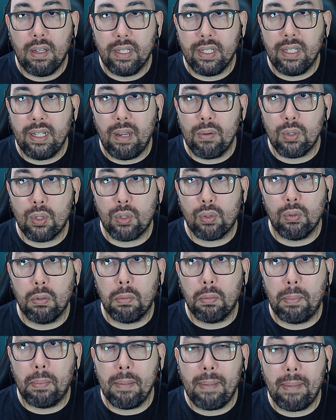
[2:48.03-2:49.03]
e é um
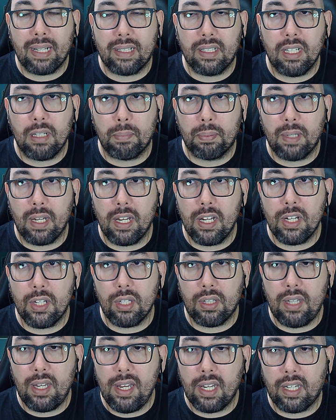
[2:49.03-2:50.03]
escudo bem bacana, porque a
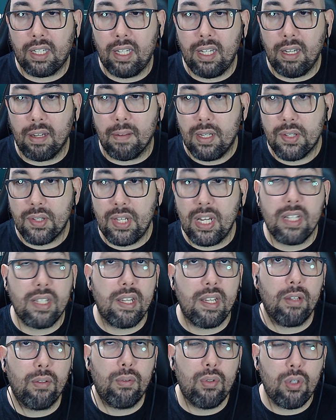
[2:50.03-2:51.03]
gente tem aqui
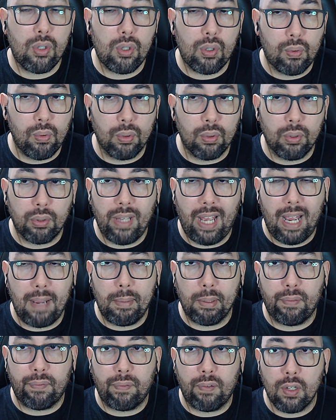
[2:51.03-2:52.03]
600 de escudo da
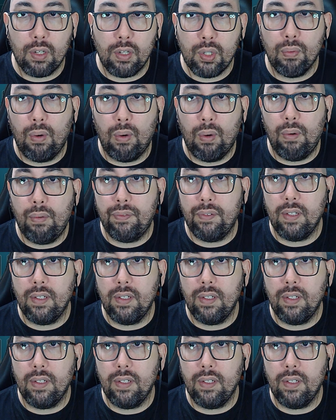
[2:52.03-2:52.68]
arma do Frostwolf,